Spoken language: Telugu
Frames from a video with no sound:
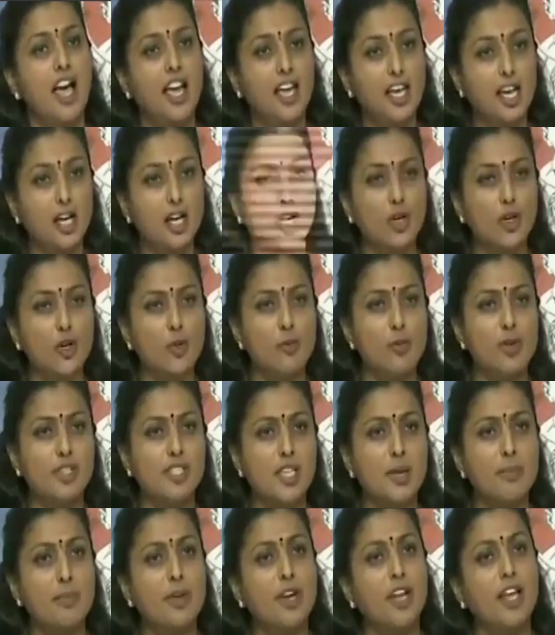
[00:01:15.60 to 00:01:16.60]
ఆయన కుటుంబ
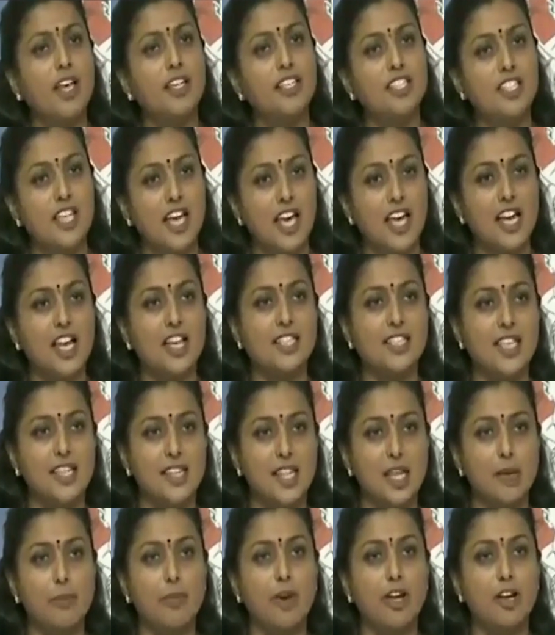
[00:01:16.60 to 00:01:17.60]
సభ్యులే చాలా
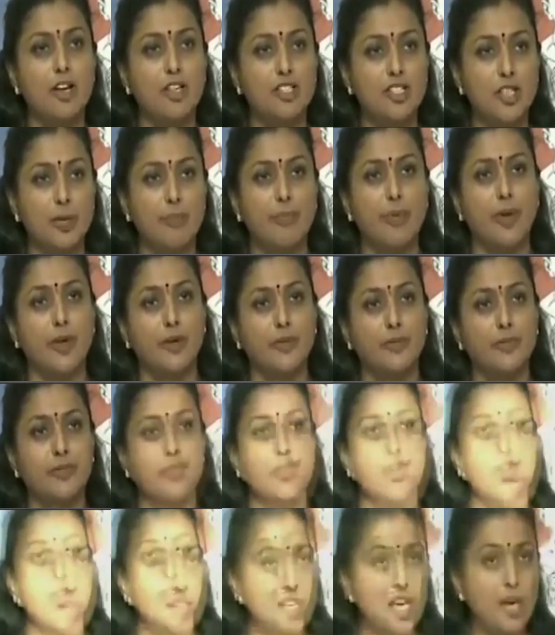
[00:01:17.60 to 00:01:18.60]
సందర్భాల్లో చెప్పారు
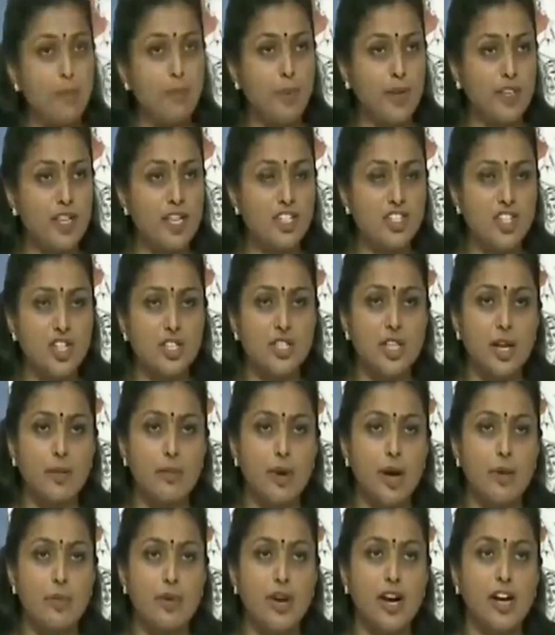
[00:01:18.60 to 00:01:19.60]
పదే పదే
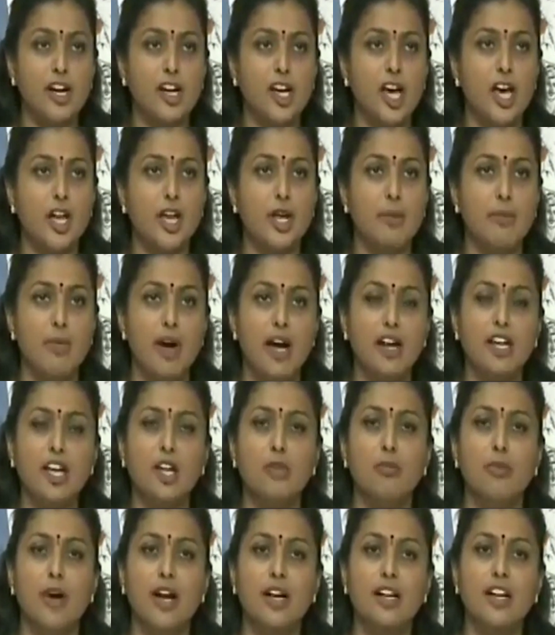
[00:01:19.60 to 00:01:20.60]
చంద్రబాబు నాయుడు గారు ఈ
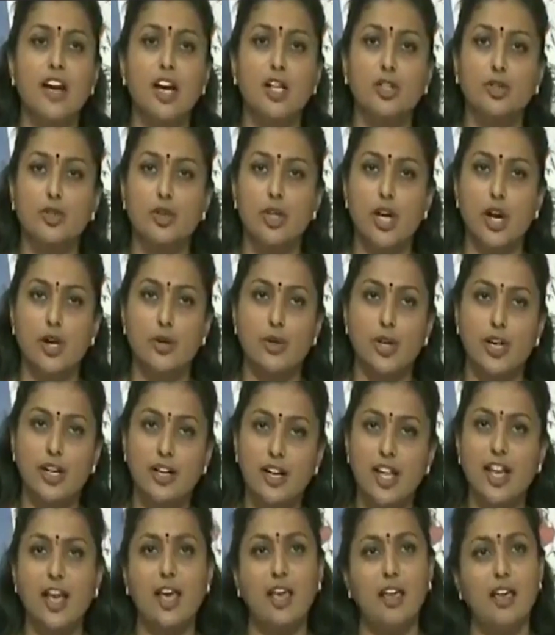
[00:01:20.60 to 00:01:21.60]
మాటలు మాట్లాడుతున్నాడు
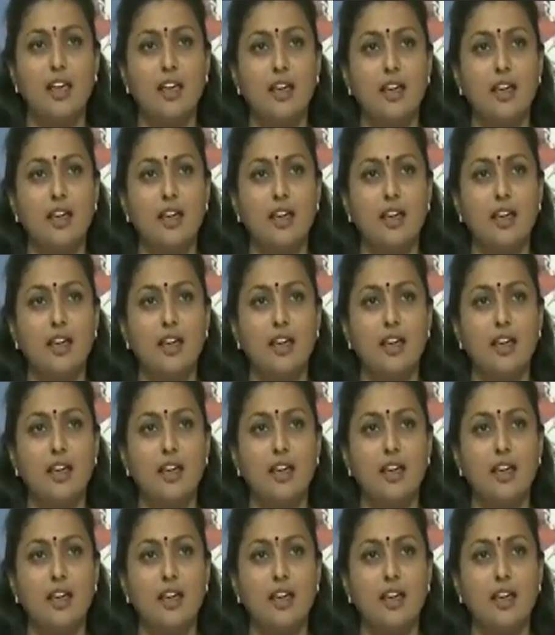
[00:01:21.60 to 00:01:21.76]
అంటే